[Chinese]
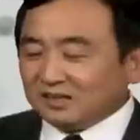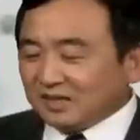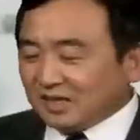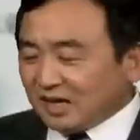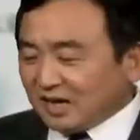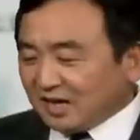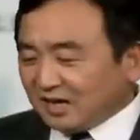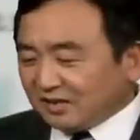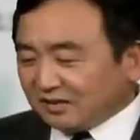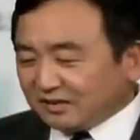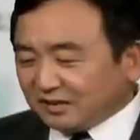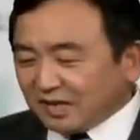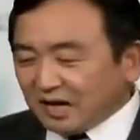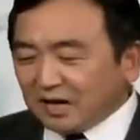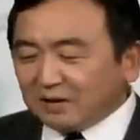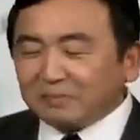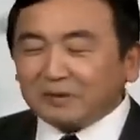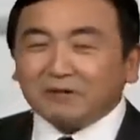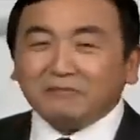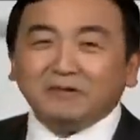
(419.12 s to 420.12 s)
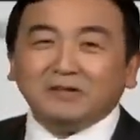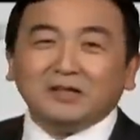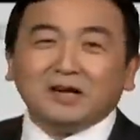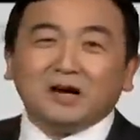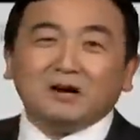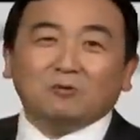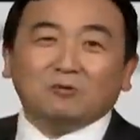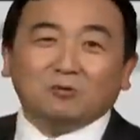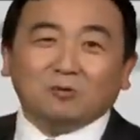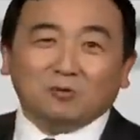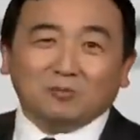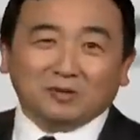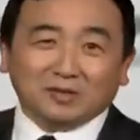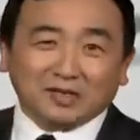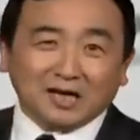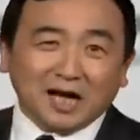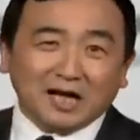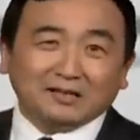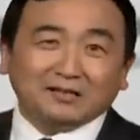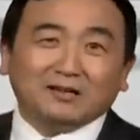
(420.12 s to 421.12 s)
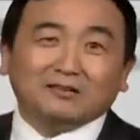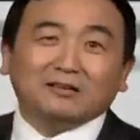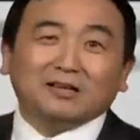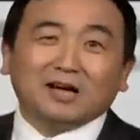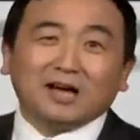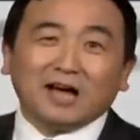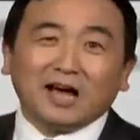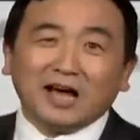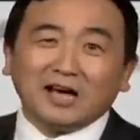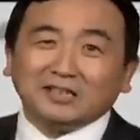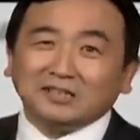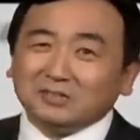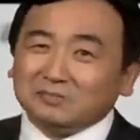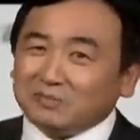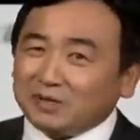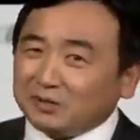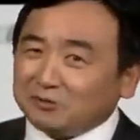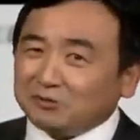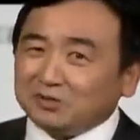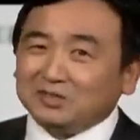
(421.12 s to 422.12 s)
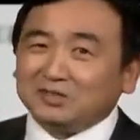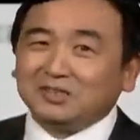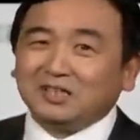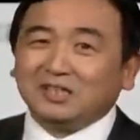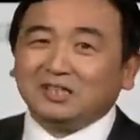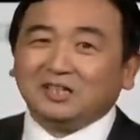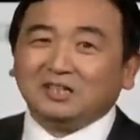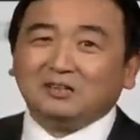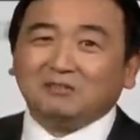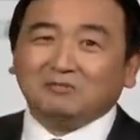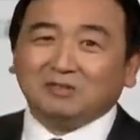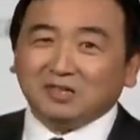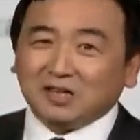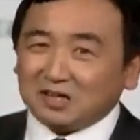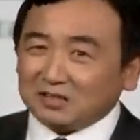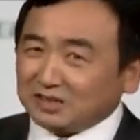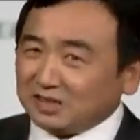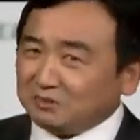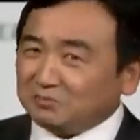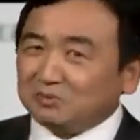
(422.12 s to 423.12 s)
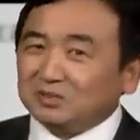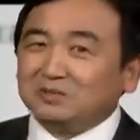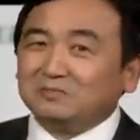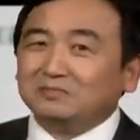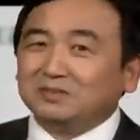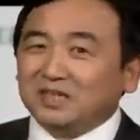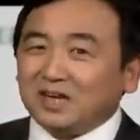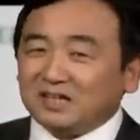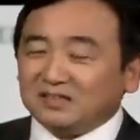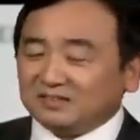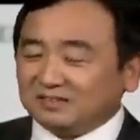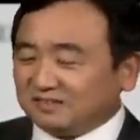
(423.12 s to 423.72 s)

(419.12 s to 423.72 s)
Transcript: 那第二篇文章我们看到的还是美国人写的，文章题目这么讲：